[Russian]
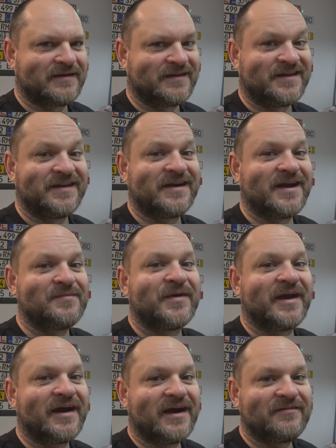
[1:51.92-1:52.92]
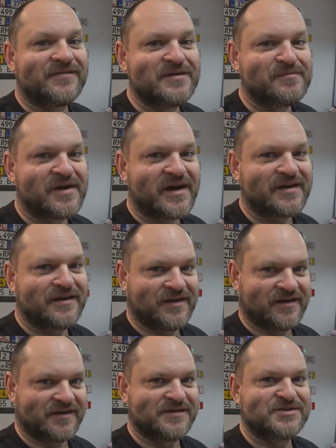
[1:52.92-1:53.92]
декабря,
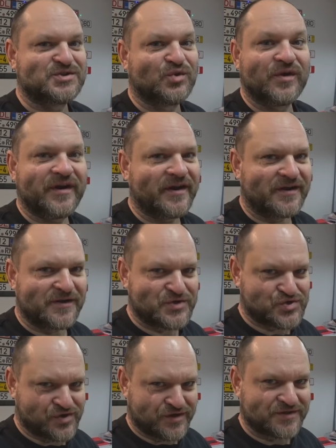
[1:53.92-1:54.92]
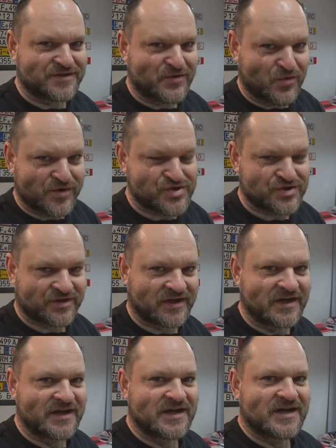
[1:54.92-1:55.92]
внимание, история еще не закончена.
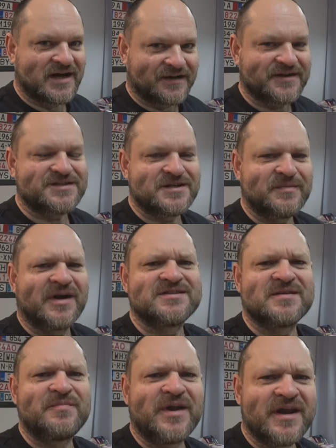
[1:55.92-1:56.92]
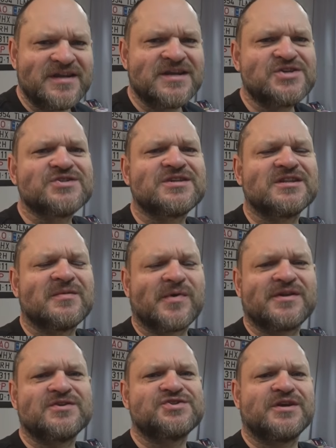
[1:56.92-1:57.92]
Она снимается периодически на
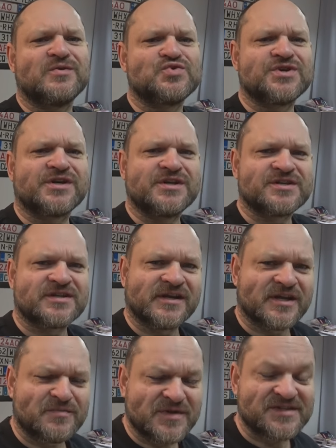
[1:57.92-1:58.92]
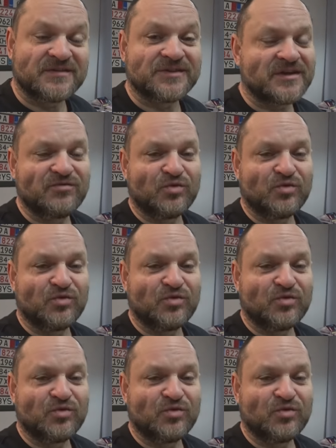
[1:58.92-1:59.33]
протяжении уже их нескольких месяцев. Так